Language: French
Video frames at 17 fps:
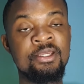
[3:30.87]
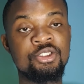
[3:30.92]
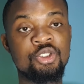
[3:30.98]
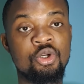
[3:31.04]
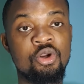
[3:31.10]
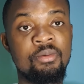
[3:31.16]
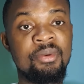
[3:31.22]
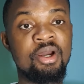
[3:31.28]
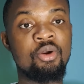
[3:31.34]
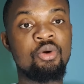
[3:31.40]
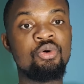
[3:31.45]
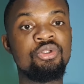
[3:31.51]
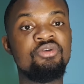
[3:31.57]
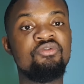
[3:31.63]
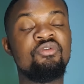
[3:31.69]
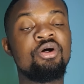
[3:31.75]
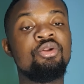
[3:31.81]
C'est comme la
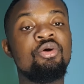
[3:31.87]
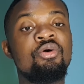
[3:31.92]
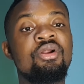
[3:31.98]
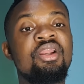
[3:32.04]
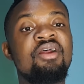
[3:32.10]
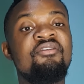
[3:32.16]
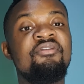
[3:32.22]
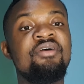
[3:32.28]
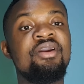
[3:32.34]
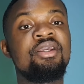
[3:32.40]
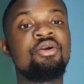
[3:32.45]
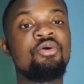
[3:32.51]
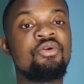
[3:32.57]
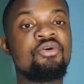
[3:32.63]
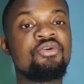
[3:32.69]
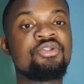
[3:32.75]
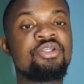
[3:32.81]
Côte d'Ivoire. Donc l'Afrique
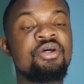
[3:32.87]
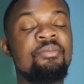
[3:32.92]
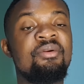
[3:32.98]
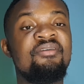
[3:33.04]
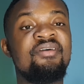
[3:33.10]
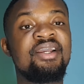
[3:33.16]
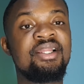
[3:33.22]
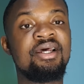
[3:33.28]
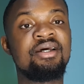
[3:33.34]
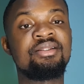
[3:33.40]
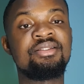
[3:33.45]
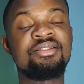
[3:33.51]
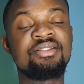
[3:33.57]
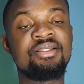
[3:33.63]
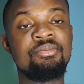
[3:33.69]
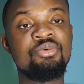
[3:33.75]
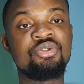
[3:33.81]
en ensemble avec
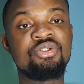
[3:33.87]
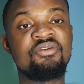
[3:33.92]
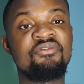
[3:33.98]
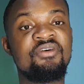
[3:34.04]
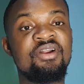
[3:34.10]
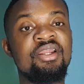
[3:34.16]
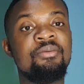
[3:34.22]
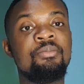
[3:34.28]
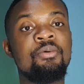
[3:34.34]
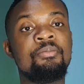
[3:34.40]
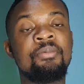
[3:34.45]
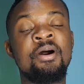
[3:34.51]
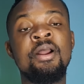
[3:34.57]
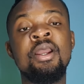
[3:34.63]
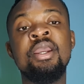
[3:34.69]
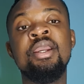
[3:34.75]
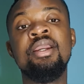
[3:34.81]
l'artiste musicien Fali Poupa.
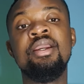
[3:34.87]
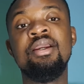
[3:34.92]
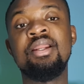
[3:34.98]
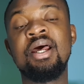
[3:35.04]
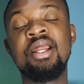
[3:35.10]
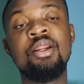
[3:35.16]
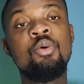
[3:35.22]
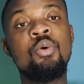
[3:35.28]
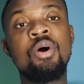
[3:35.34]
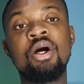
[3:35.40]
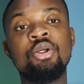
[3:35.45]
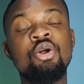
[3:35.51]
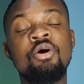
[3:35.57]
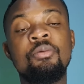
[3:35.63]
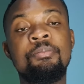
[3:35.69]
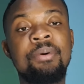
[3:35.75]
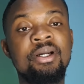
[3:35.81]
Il a les
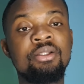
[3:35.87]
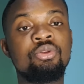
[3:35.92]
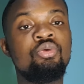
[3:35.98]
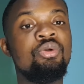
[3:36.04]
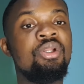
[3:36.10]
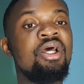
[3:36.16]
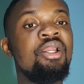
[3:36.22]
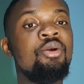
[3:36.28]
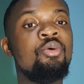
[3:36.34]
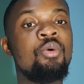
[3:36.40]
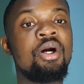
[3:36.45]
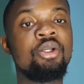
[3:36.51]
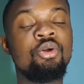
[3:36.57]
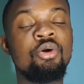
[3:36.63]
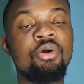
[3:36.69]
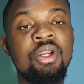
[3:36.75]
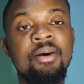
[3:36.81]
Warriors partout. Il a les
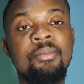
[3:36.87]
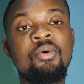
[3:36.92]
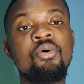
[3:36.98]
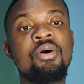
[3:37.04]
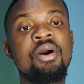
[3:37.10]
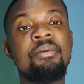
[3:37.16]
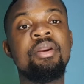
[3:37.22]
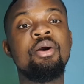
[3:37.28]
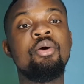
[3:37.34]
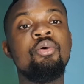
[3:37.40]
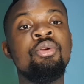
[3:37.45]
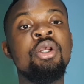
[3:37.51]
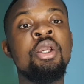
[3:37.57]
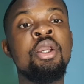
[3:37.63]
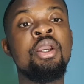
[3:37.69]
Warriors là-bas au Cameroun.